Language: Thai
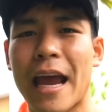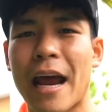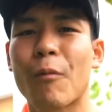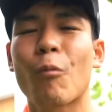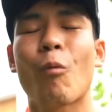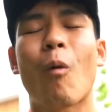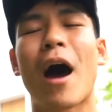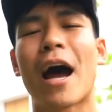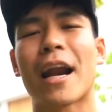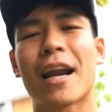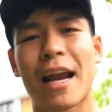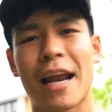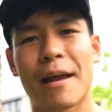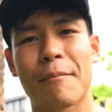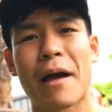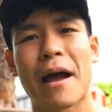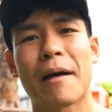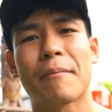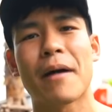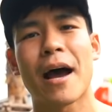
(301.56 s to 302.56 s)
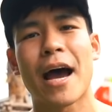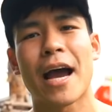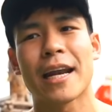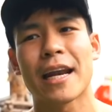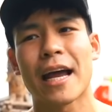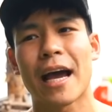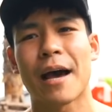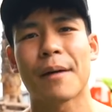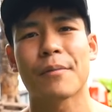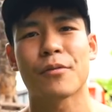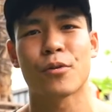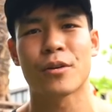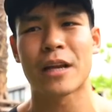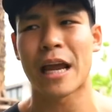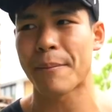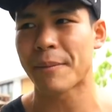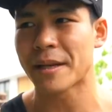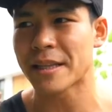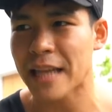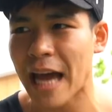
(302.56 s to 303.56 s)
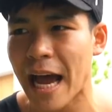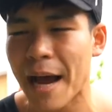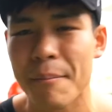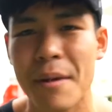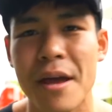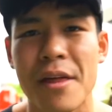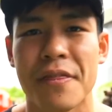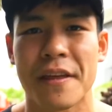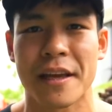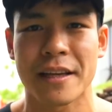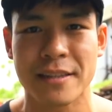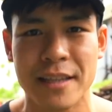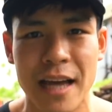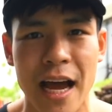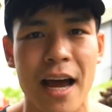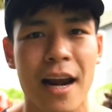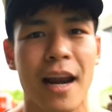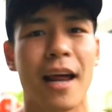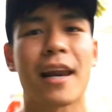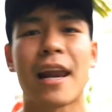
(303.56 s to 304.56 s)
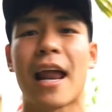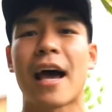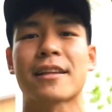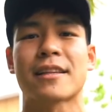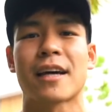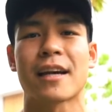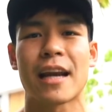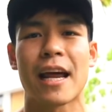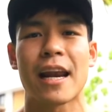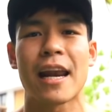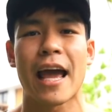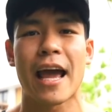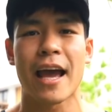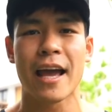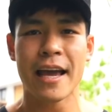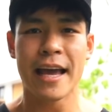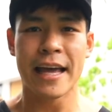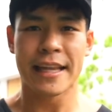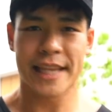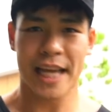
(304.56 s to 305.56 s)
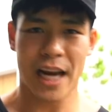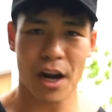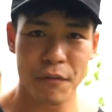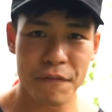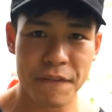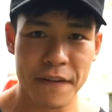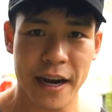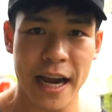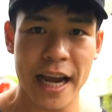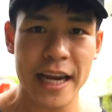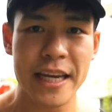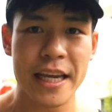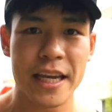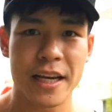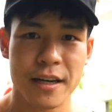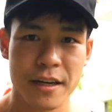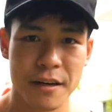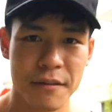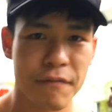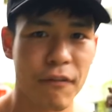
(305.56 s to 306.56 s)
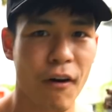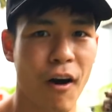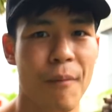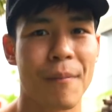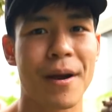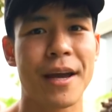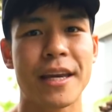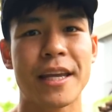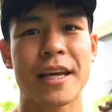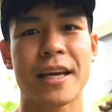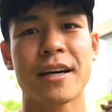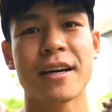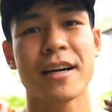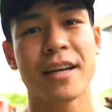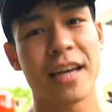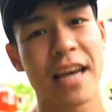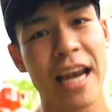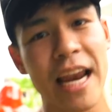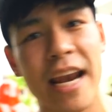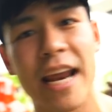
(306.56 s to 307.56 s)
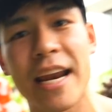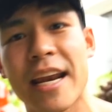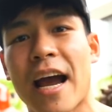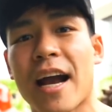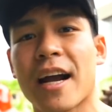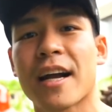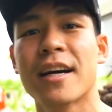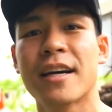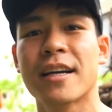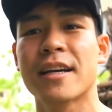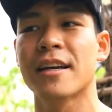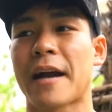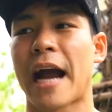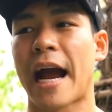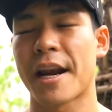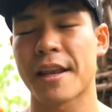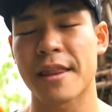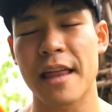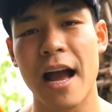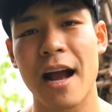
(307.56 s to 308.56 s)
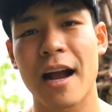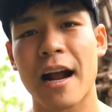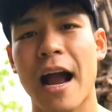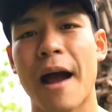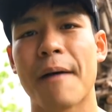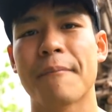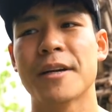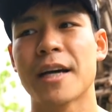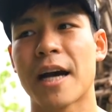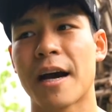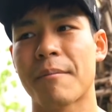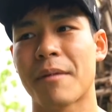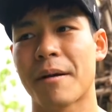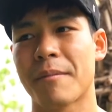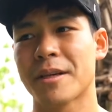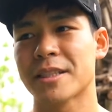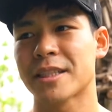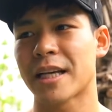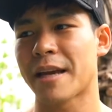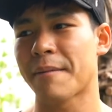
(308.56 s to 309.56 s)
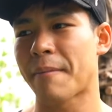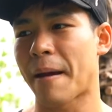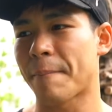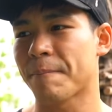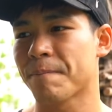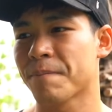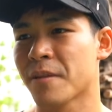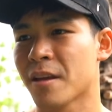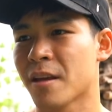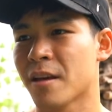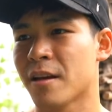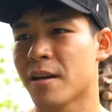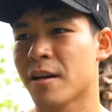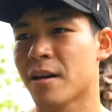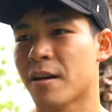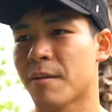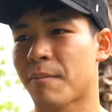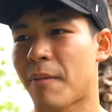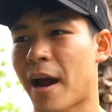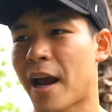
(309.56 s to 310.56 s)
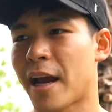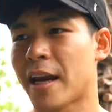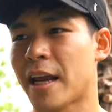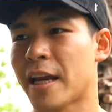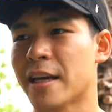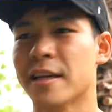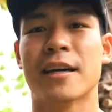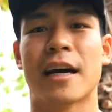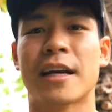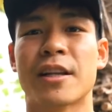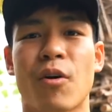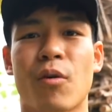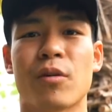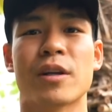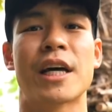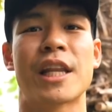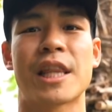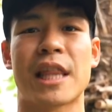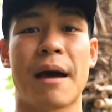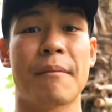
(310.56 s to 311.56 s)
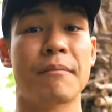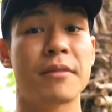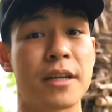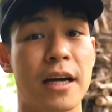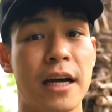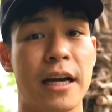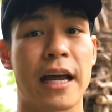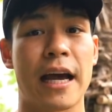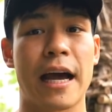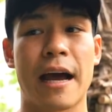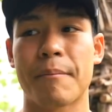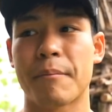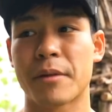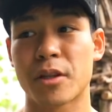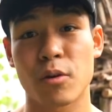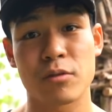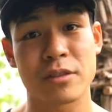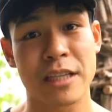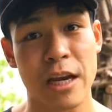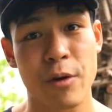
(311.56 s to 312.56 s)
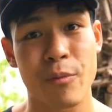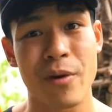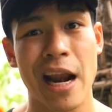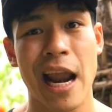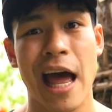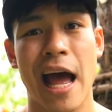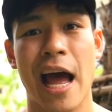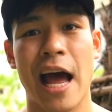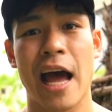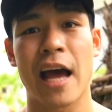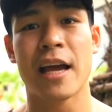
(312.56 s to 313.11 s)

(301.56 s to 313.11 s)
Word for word: แอดวานอะไรมากมายนะครับ ส่วนใหญ่เป็นท่าเบสิกท่าหลักๆทั้งนั้นแหละ แต่เราฝึกให้ดีขึ้นฟอร์มให้ดีขึ้นเล่นให้หนักขึ้น การสร้างกล้ามเนื้อมันไม่ใช่แบบภายในเดือน2เดือน3เดือนนะครับมันต้องใช้เวลา